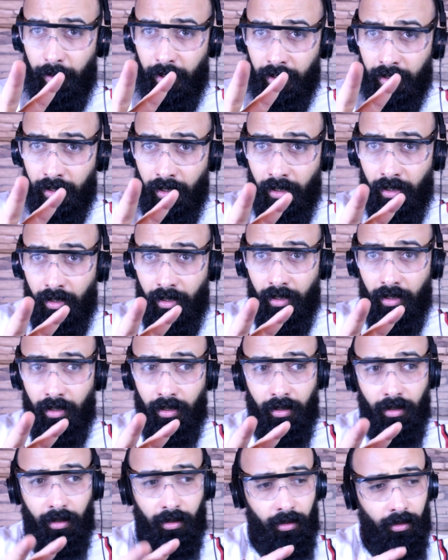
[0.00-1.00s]
بيغ
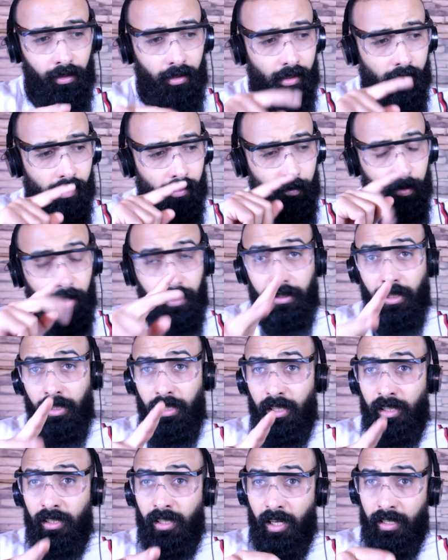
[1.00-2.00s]
بيغ
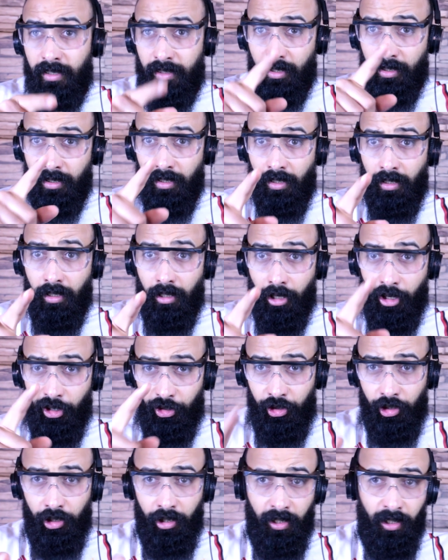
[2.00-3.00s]
ديديكاس
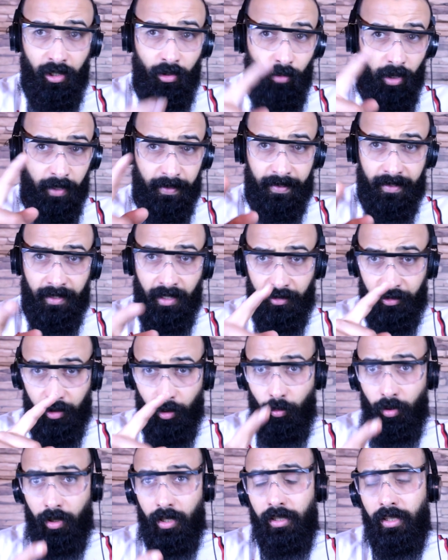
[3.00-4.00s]
عشيري واحد الساعه
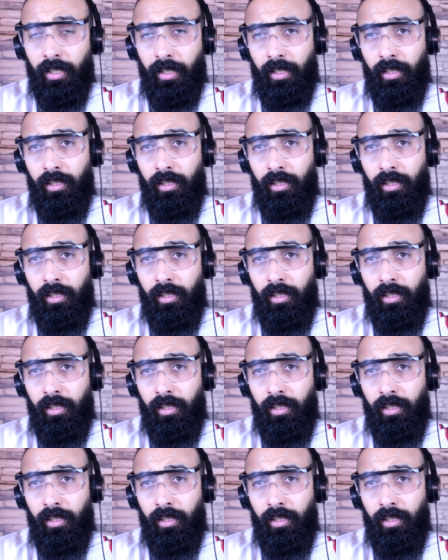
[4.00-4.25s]
تا هو كيدير